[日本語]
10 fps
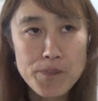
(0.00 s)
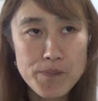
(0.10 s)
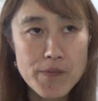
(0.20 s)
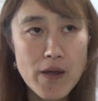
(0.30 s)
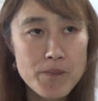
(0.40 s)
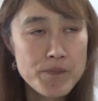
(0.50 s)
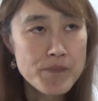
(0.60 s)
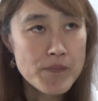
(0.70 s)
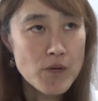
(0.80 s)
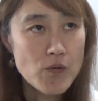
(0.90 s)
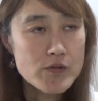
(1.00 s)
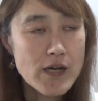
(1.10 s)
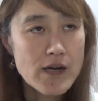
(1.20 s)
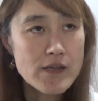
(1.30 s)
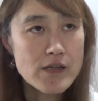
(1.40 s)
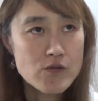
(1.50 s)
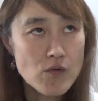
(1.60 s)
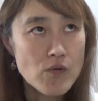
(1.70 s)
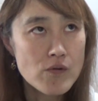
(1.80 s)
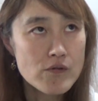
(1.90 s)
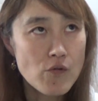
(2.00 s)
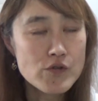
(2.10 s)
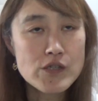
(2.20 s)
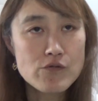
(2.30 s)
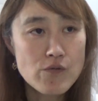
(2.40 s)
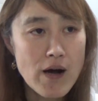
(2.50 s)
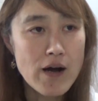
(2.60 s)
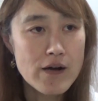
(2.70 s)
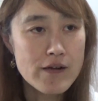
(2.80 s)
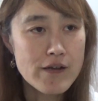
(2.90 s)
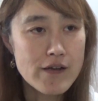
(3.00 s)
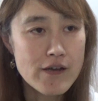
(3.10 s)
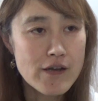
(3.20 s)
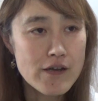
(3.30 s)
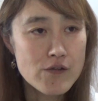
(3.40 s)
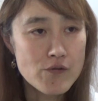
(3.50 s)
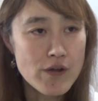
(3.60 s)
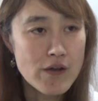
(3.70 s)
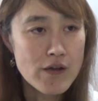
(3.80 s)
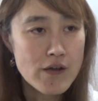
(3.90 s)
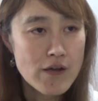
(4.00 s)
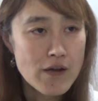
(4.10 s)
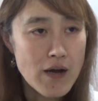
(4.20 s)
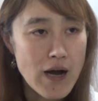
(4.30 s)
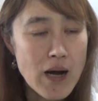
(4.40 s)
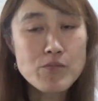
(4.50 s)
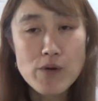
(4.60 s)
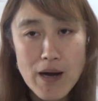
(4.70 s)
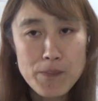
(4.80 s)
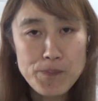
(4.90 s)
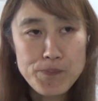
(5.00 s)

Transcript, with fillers: で、お魚とお肉は、えー、っとね、油。